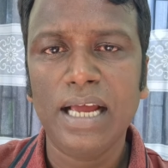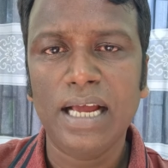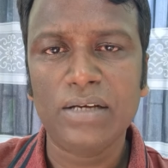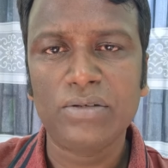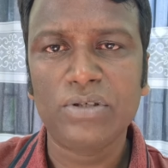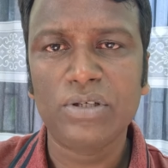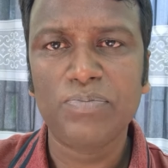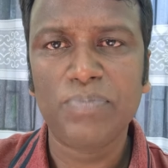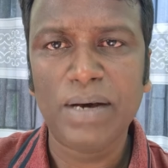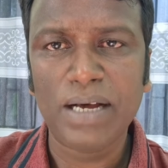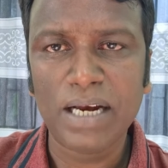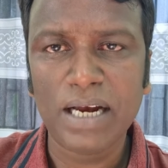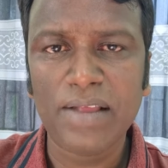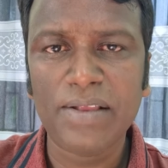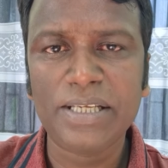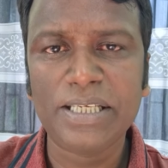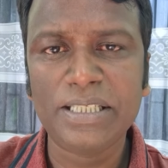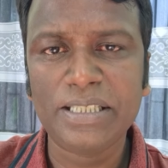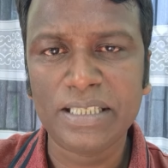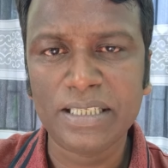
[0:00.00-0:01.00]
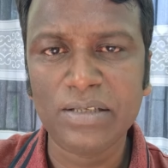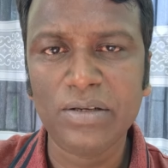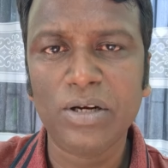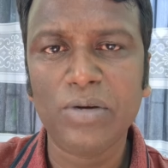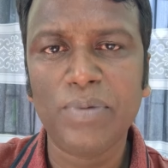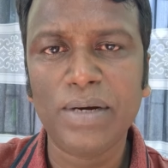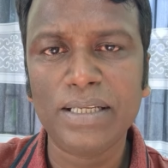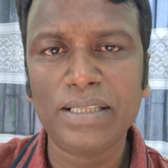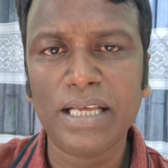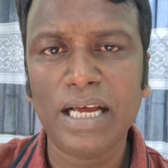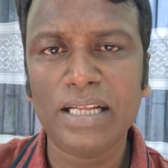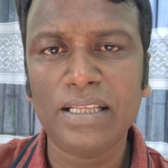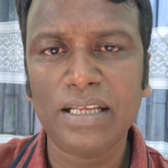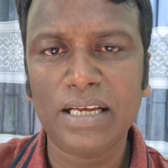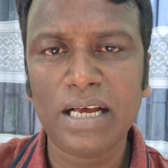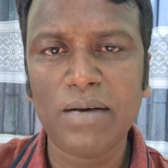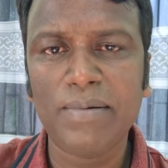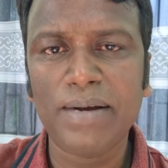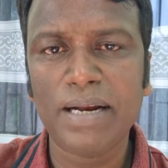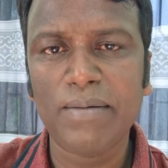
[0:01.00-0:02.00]
একজন বাংলাদেশি সিনিয়র ভাই তার
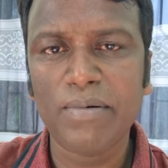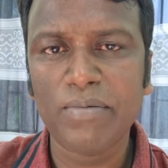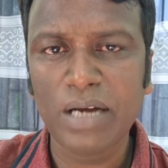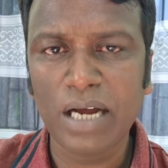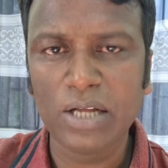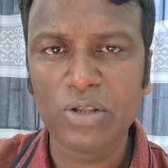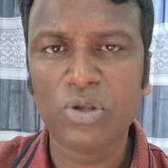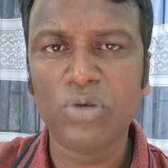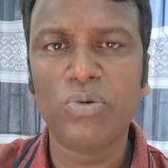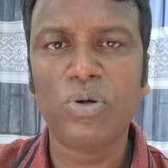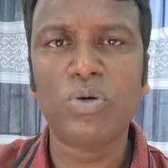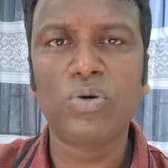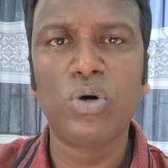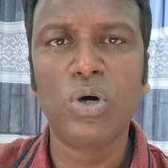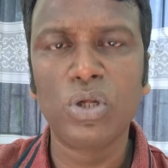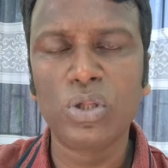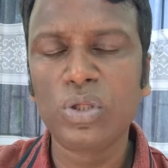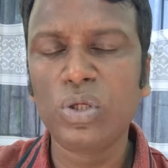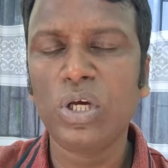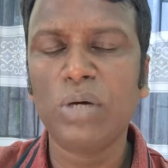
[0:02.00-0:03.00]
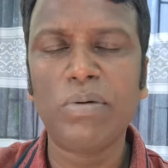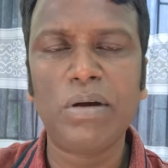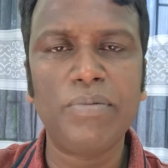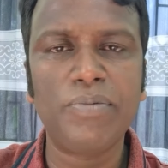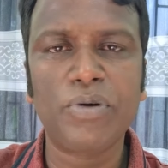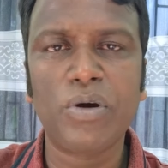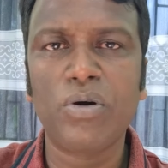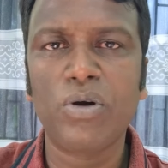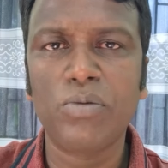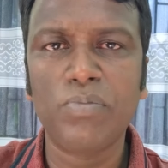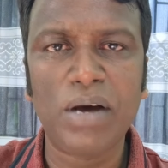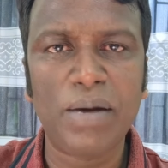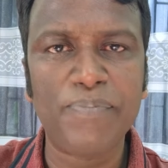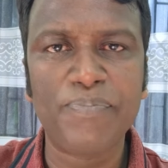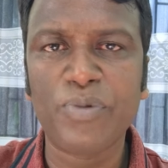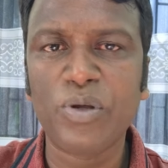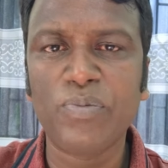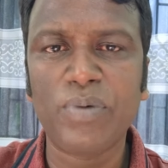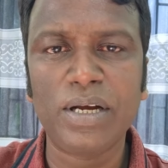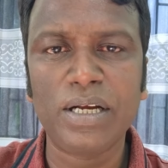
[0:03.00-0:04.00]
দ্বারা আমার এমন এত বড় ক্ষতি হবে আমি কখনো
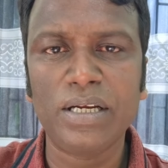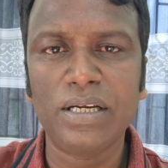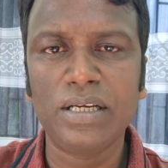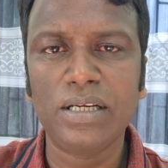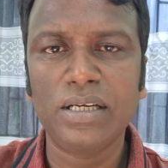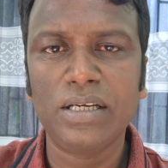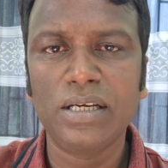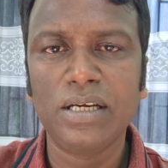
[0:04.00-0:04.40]
ভাবতে পাইনি